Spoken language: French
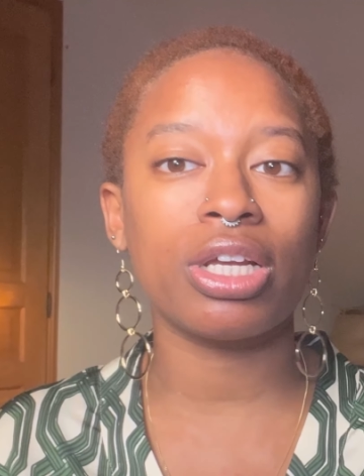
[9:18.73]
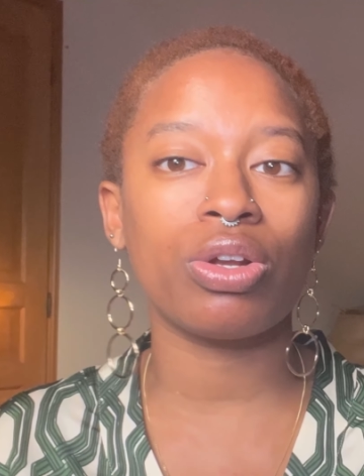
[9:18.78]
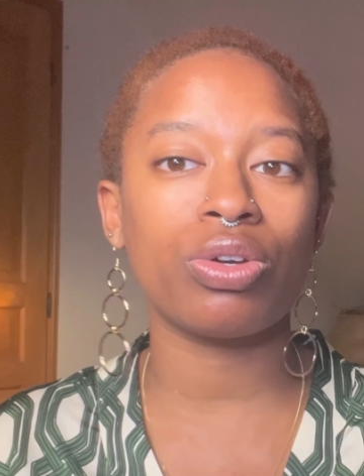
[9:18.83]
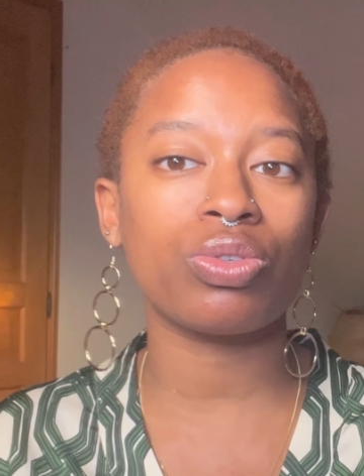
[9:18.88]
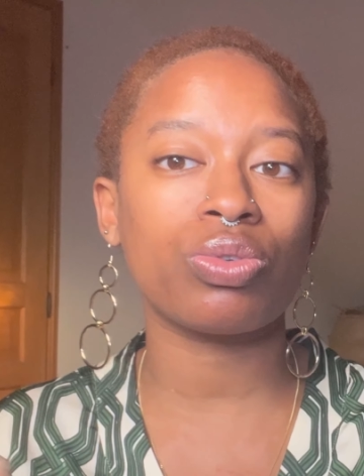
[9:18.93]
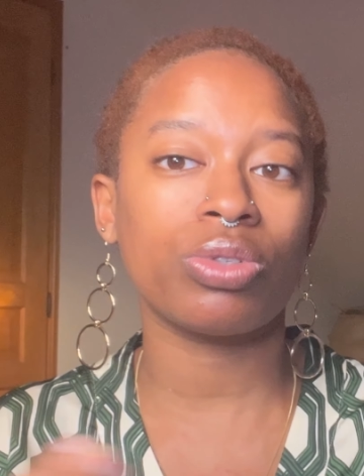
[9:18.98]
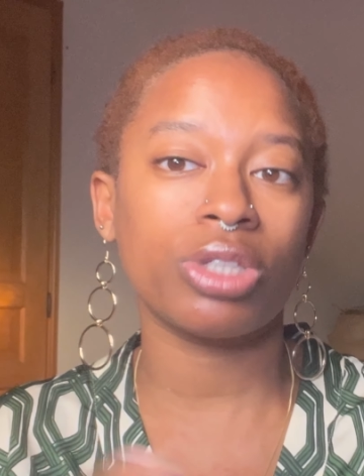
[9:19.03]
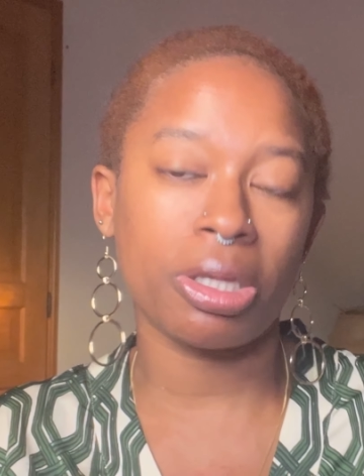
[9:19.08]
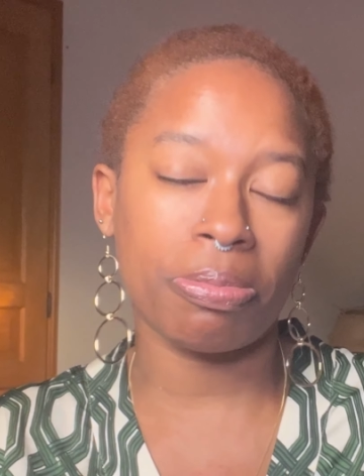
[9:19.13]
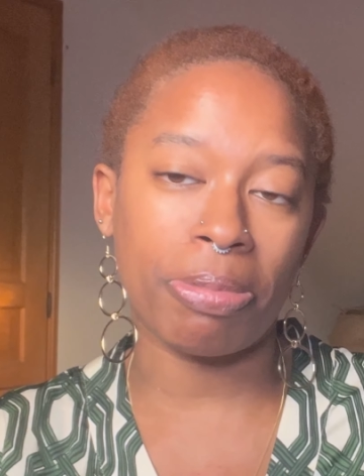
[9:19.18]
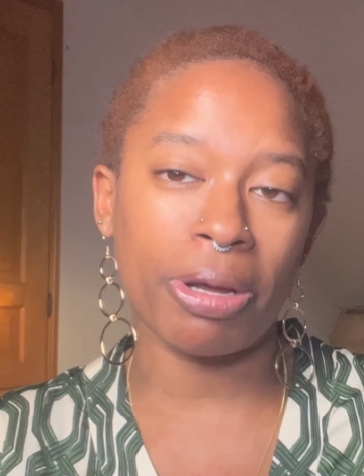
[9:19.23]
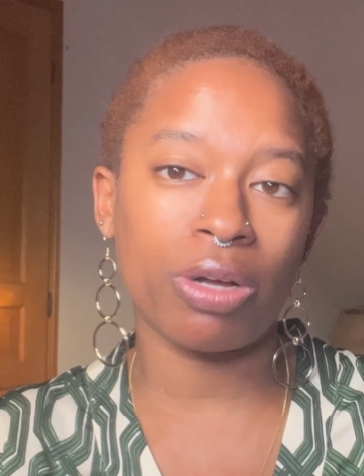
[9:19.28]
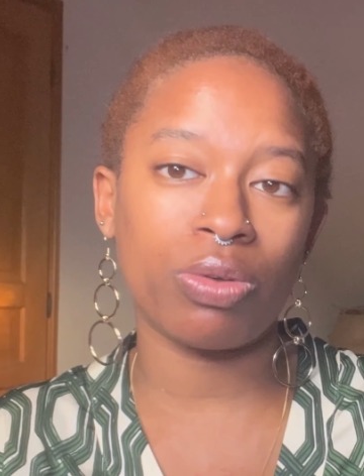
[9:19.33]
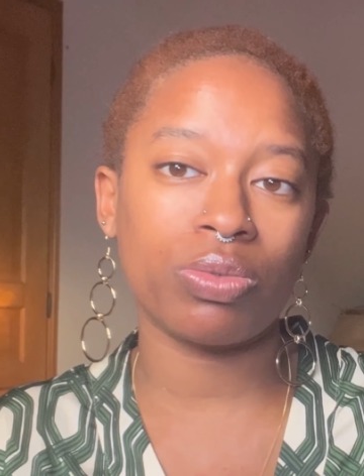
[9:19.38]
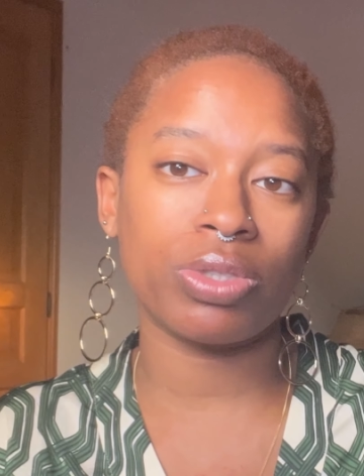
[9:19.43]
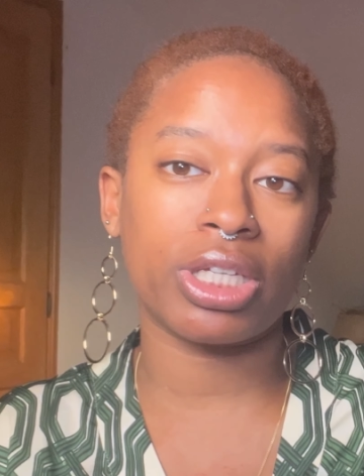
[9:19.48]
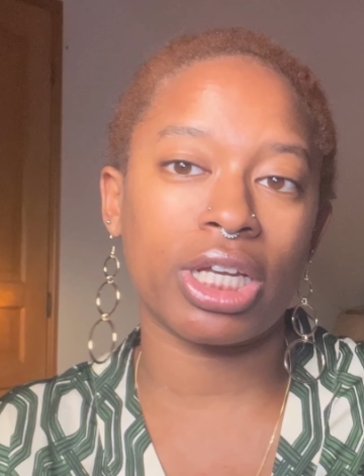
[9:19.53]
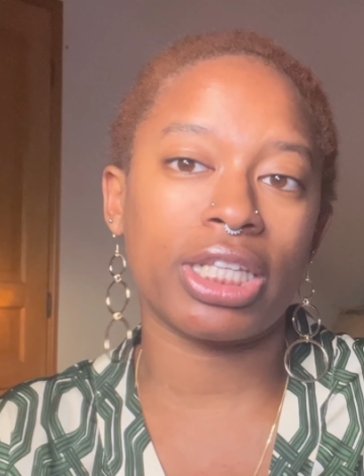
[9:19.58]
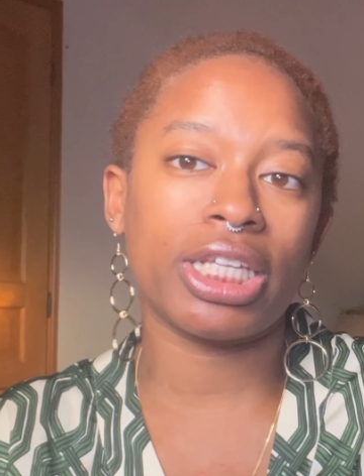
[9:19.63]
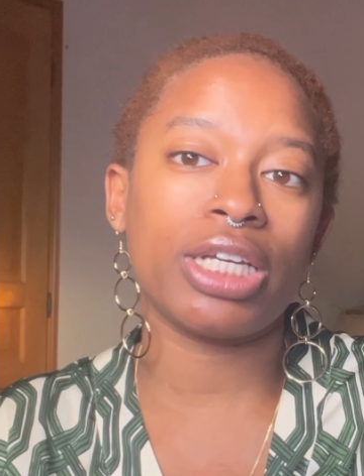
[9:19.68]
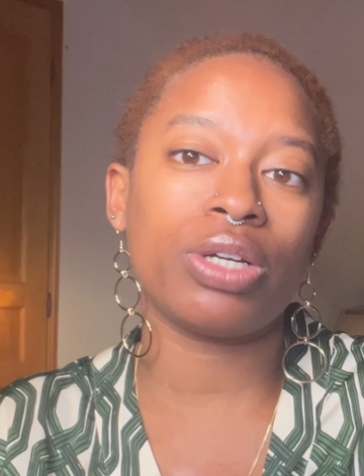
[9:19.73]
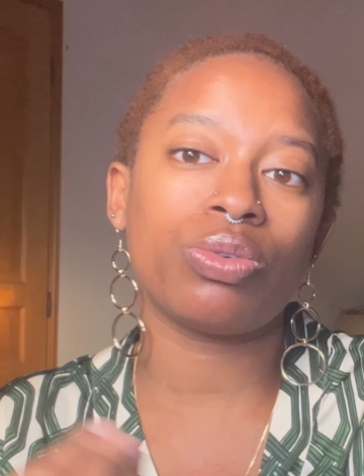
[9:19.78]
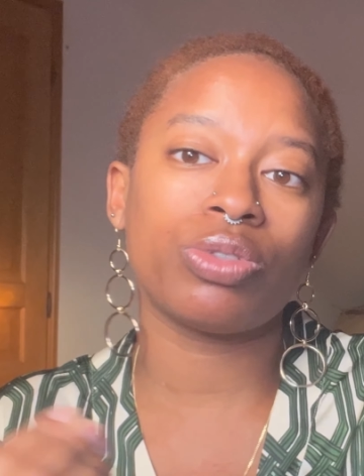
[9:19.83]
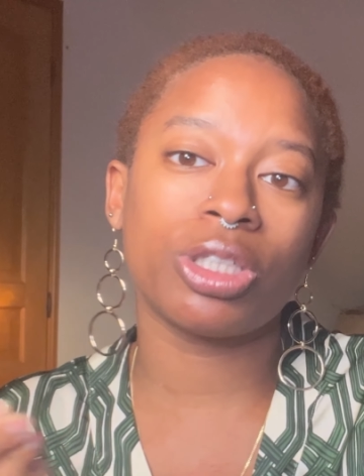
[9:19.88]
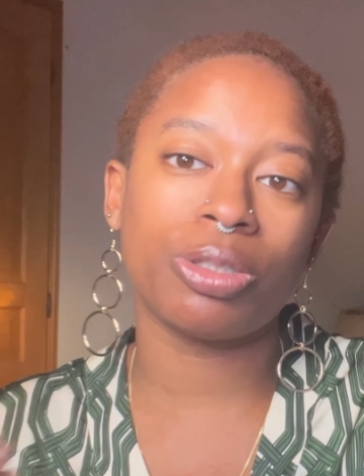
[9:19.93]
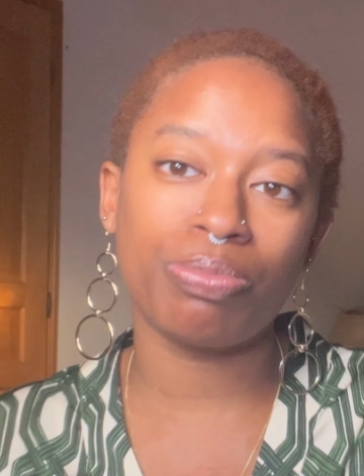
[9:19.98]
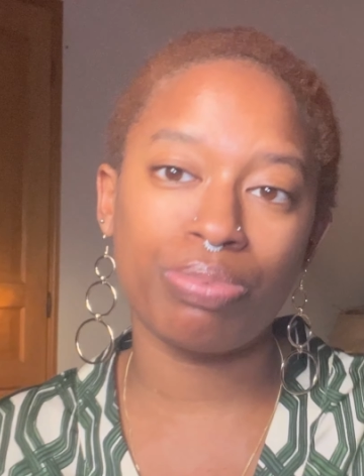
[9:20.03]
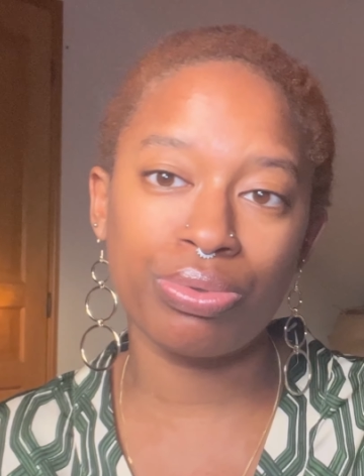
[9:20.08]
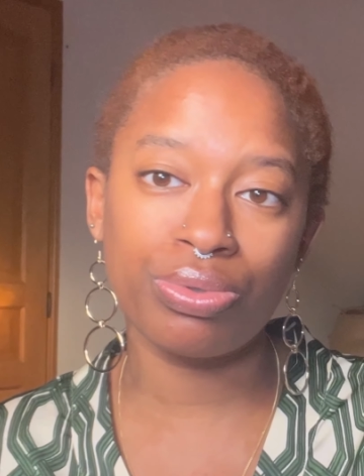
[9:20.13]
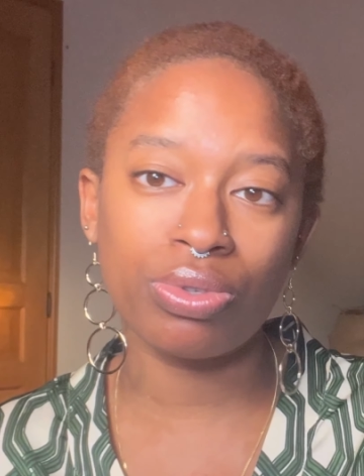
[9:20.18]
lorsqu'on n'est pas concerné qu'on n'est
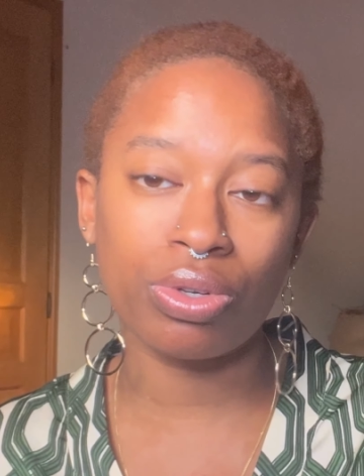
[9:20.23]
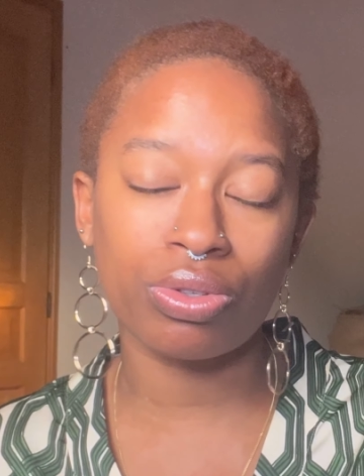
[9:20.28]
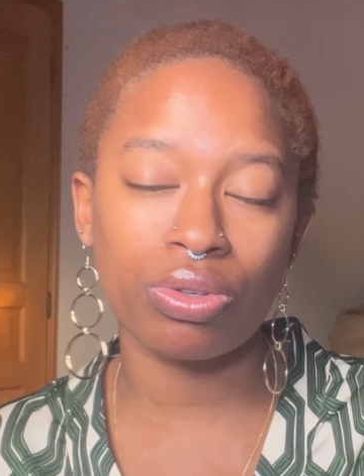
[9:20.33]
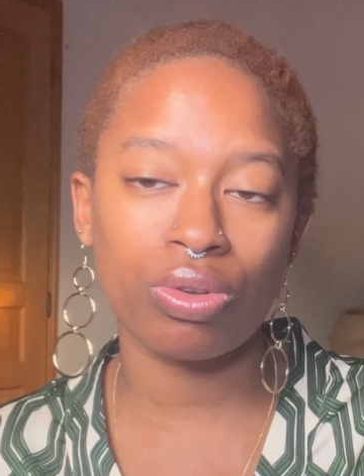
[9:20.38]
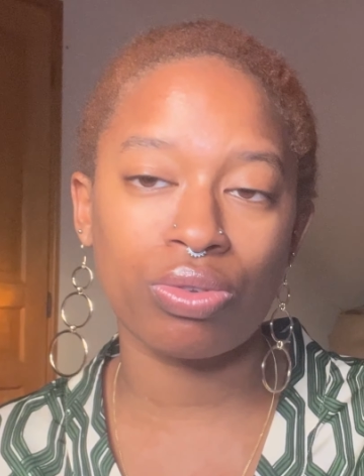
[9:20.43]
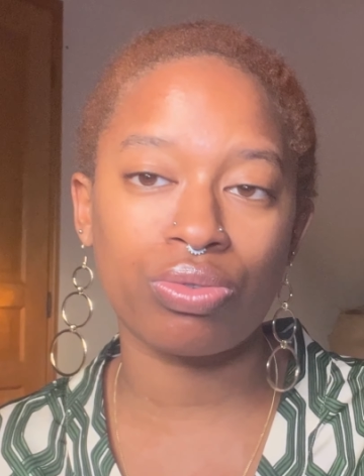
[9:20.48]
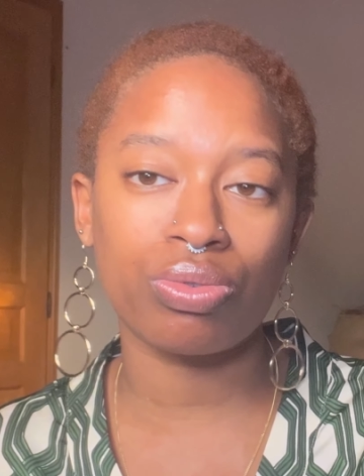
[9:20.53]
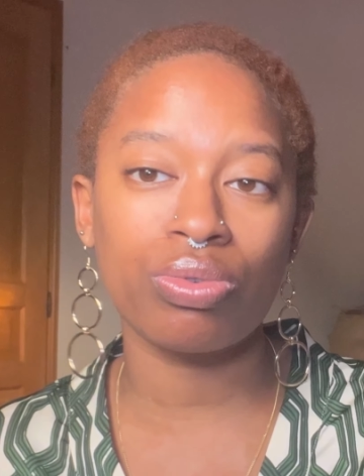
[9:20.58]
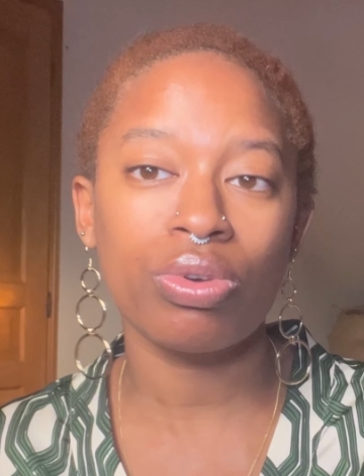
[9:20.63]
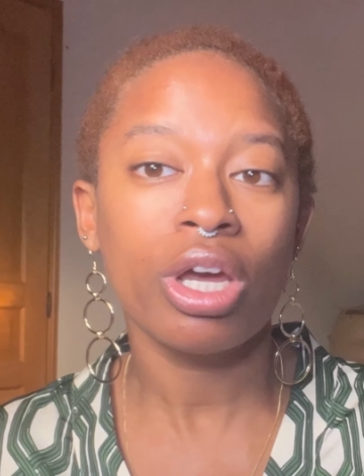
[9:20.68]
plus entendu.